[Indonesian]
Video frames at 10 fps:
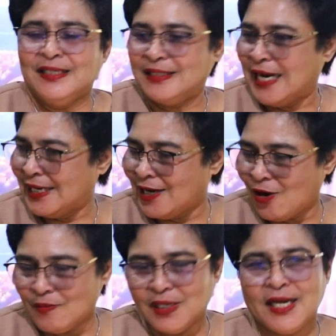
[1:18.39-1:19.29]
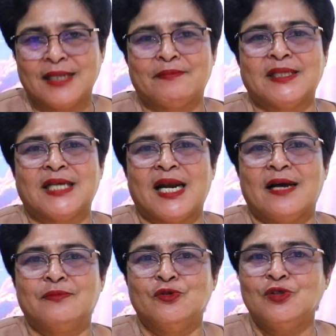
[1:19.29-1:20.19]
Jangan engkau melihat
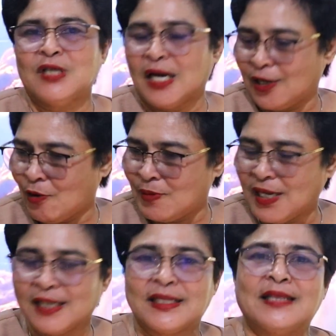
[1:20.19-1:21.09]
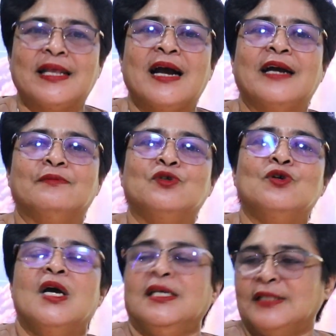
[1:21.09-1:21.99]
masalahmu, jangan engkau melihat
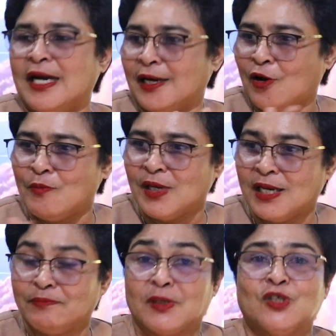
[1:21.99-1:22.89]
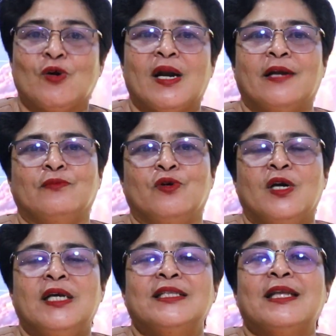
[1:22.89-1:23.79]
tantanganmu, jangan engkau melihat persoalanmu,
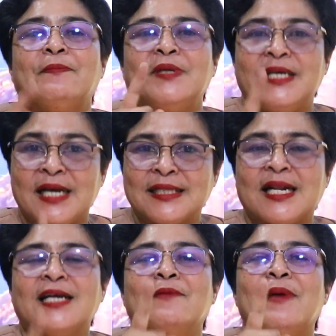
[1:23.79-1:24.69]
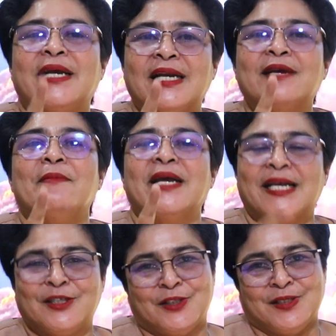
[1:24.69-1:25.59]
tapi ingatlah
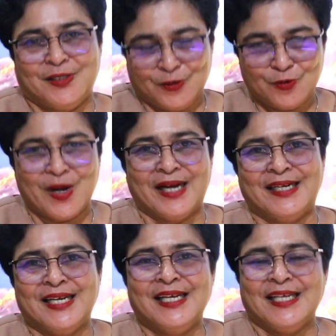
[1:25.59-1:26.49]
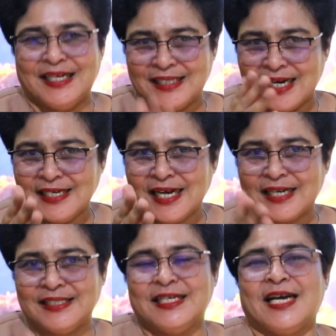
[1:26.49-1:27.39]
kebaikan-kebaikan Tuhan yang telah Dia
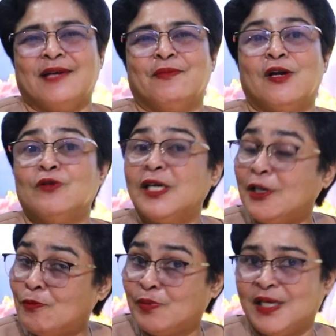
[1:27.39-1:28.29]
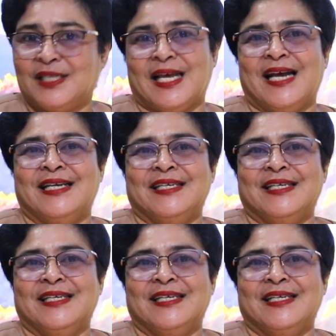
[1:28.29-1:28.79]
kerjakan melalui hidup kita.